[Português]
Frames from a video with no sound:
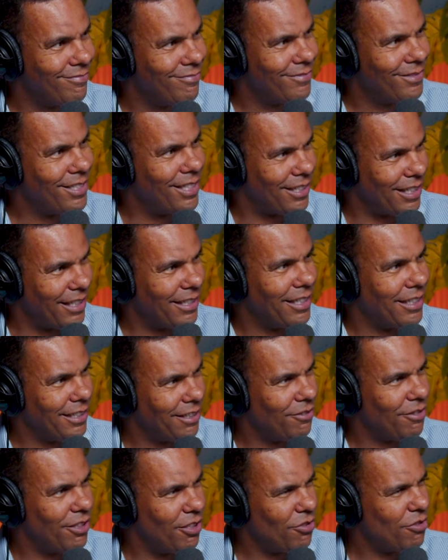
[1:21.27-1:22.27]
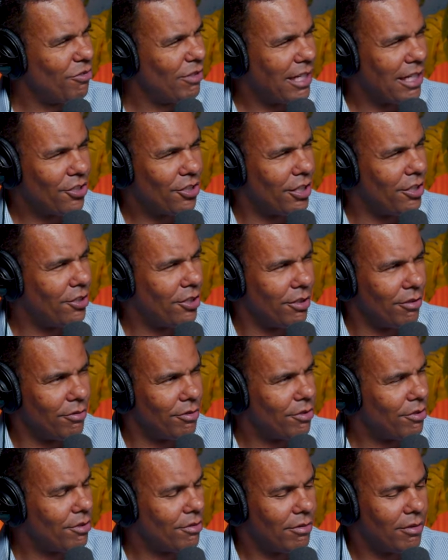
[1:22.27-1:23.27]
Você está entendendo? Deus não dá
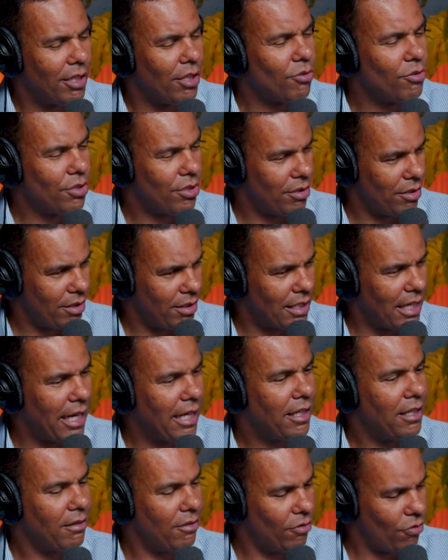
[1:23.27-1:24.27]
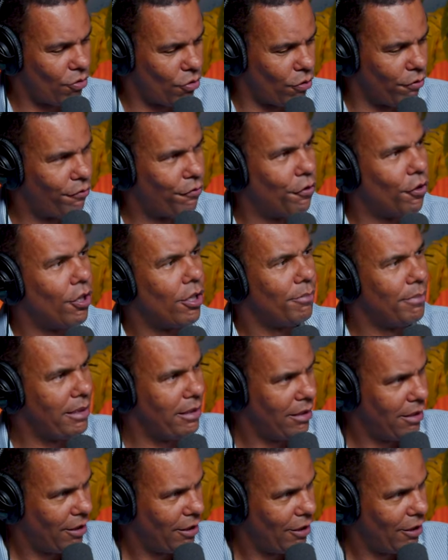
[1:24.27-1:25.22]
jeitinhos. Deus segue conforme